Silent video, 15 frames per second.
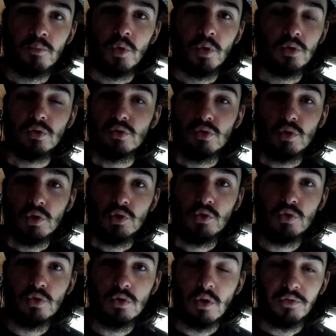Euh,
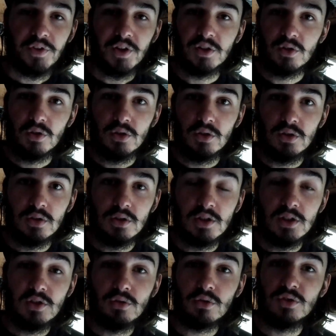tout en fait et
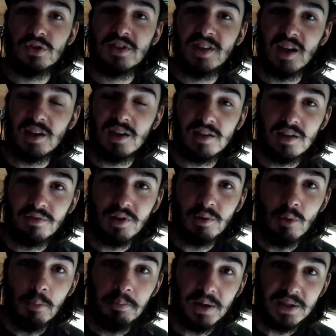euh, sur une terre qui était
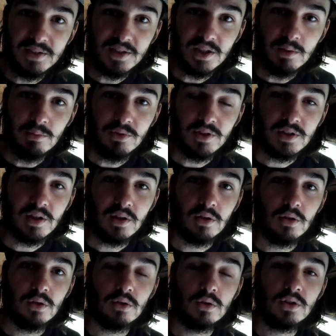vraiment pas terrible qui était
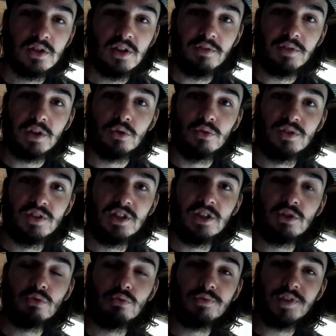il y avait que
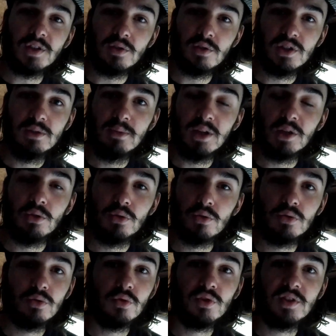10 ou 20 cm
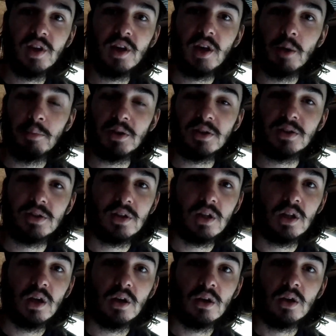de, terre et après c'était
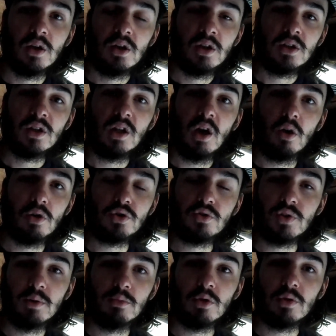de la, roche
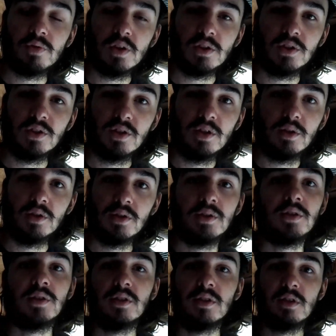vraiment enfin c'était
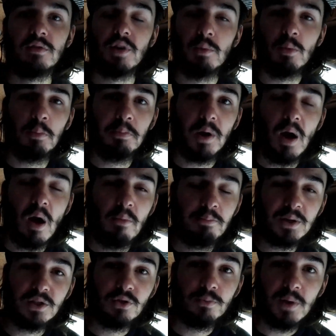vraiment pas
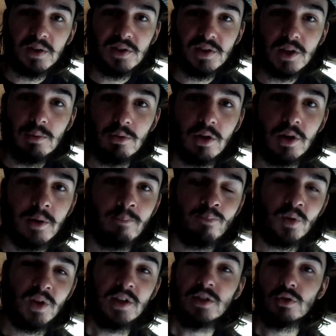super terrible
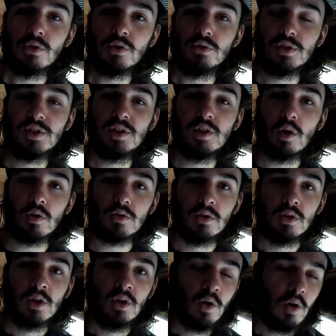et ils ont réussi
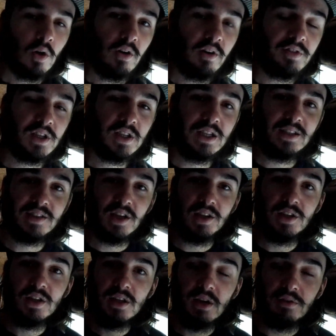avec les
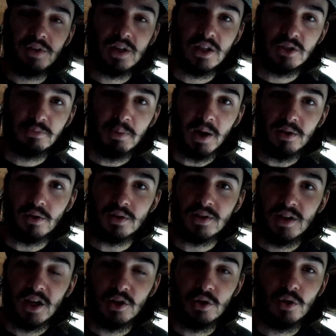années avec l'expérience
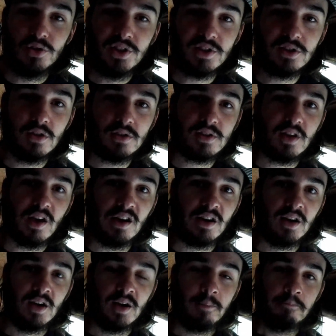et la connaissance à,
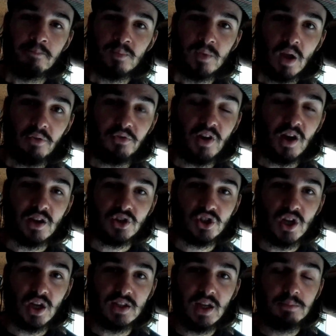à faire un
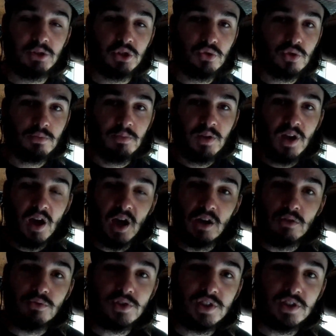jardin, mais juste mais
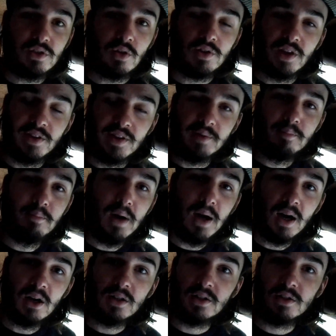hallucinant. Il y a des
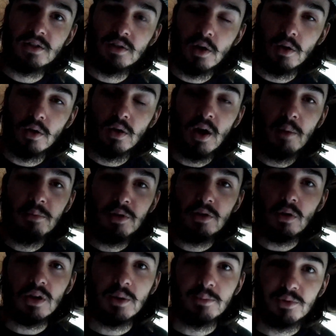marques qui euh,
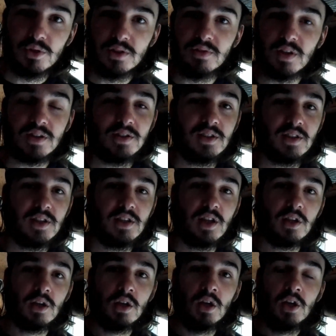améliorent la biodiversité, il y,
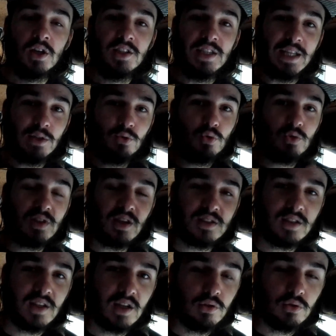a, il y tout un
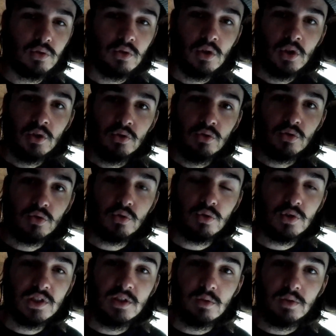tas de,
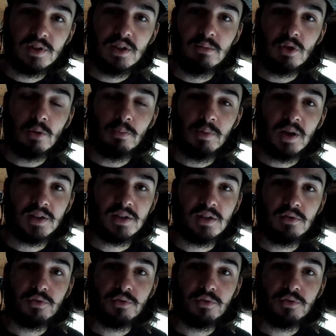trucs qui ont été mis en place.